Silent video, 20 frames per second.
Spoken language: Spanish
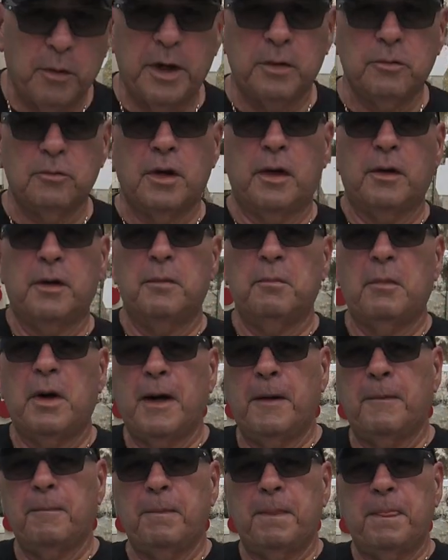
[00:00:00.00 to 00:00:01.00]
ven, una vez
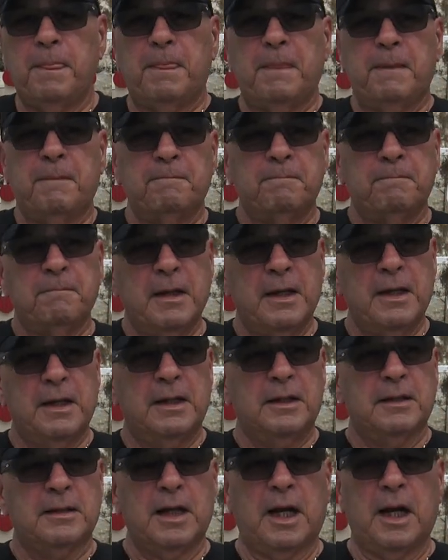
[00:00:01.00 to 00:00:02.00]
más,
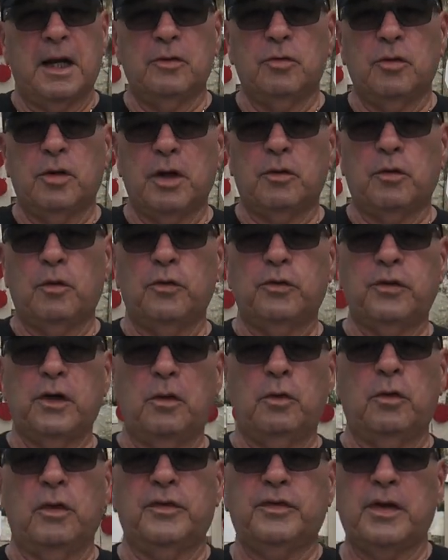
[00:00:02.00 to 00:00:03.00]
trayéndoles
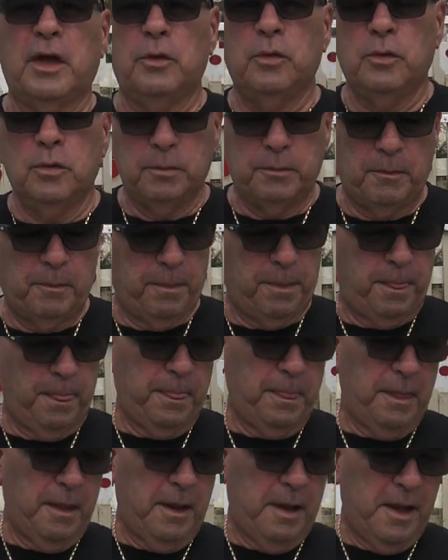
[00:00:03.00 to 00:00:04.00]
consejos de salud,
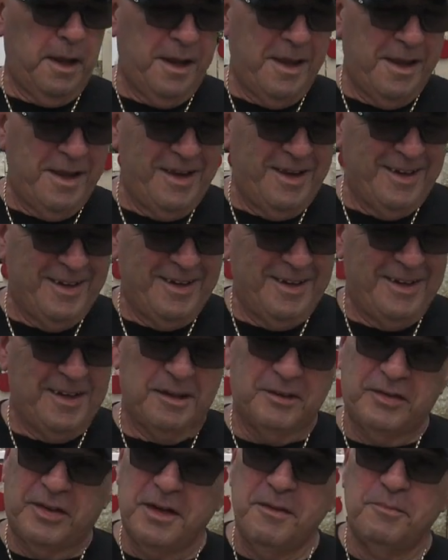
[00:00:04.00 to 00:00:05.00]

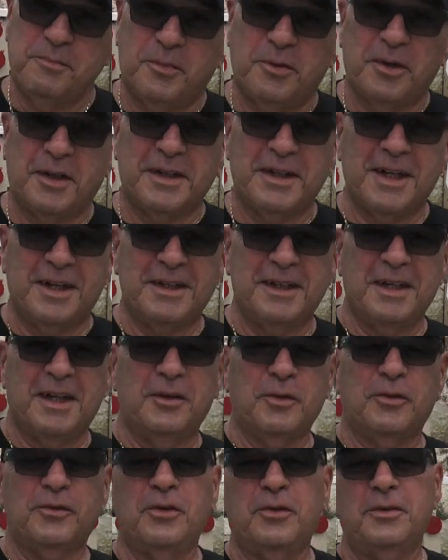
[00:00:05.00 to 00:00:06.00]
sí, pues en realidad
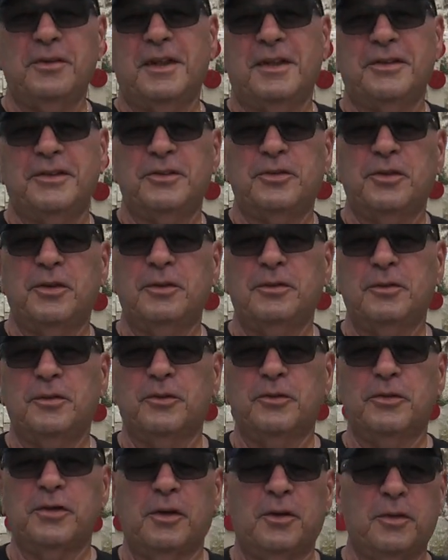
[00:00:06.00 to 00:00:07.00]
lo son, así son,
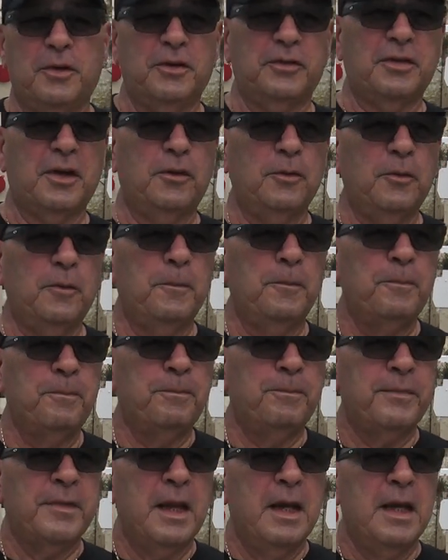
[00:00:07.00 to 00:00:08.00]
consejos de salud
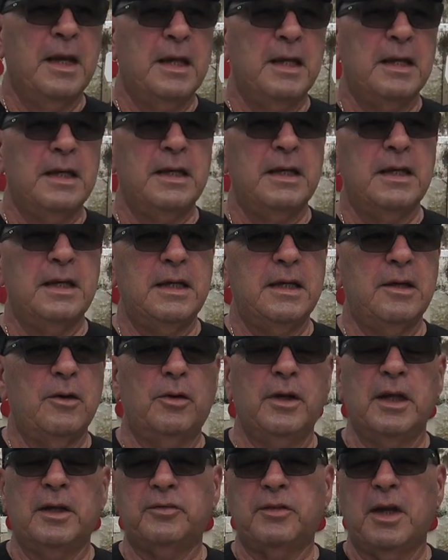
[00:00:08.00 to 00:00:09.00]
y
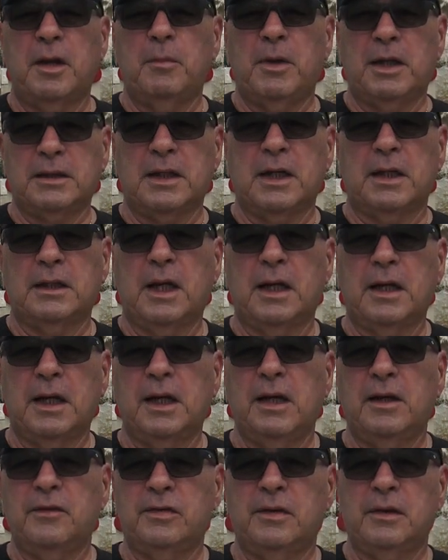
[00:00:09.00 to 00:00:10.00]
hoy el tema a tratar es
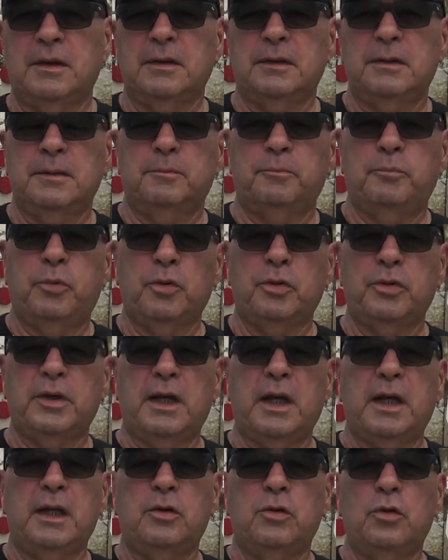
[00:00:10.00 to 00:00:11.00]
ese. ¿Por
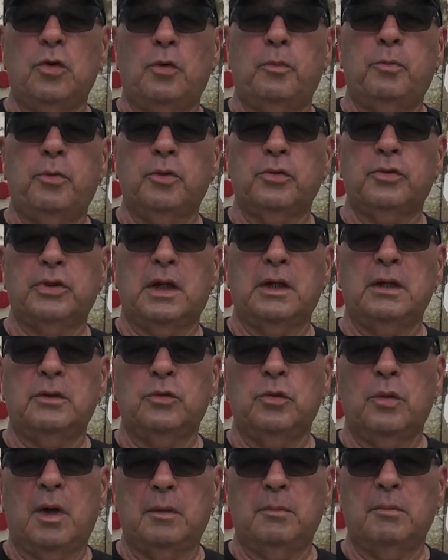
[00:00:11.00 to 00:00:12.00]
qué no portar
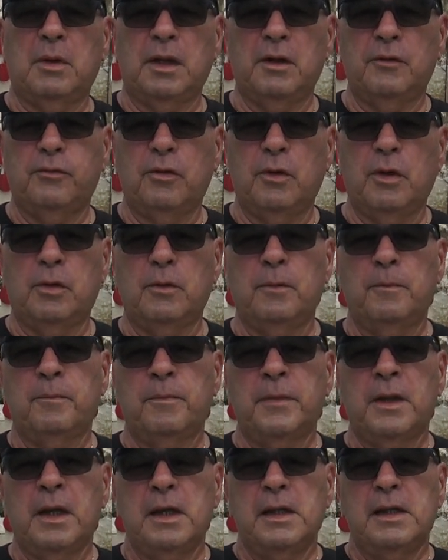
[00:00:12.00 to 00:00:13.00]
tu arma de fuego
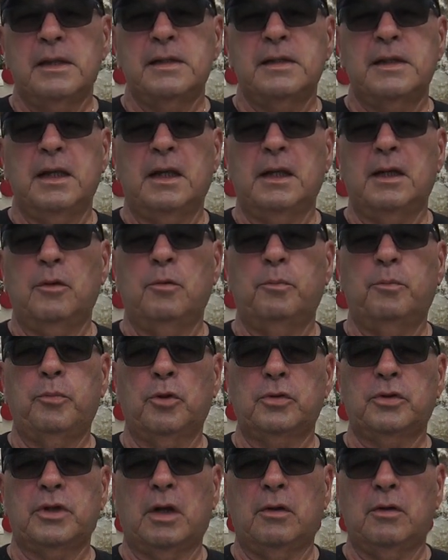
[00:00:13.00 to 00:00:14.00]
si eres un
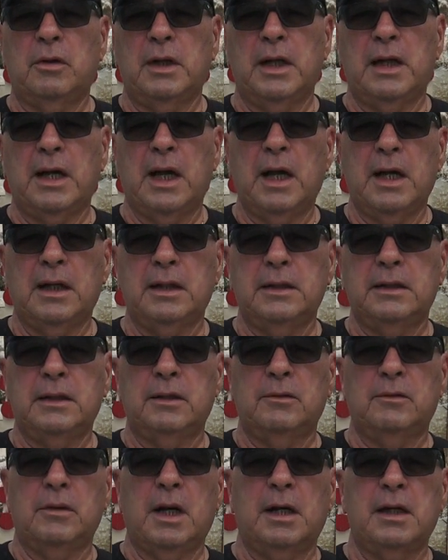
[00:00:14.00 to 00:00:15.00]
portador legal y
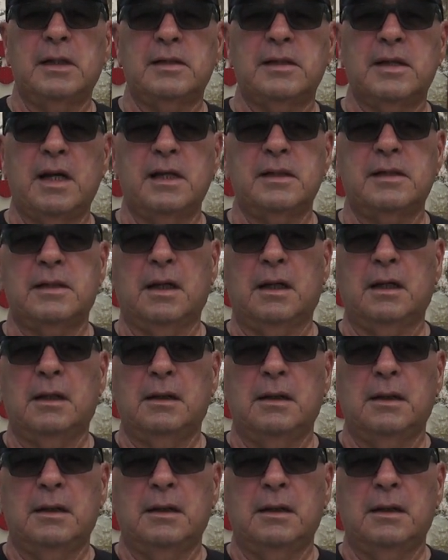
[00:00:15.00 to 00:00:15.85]
tienes una licencia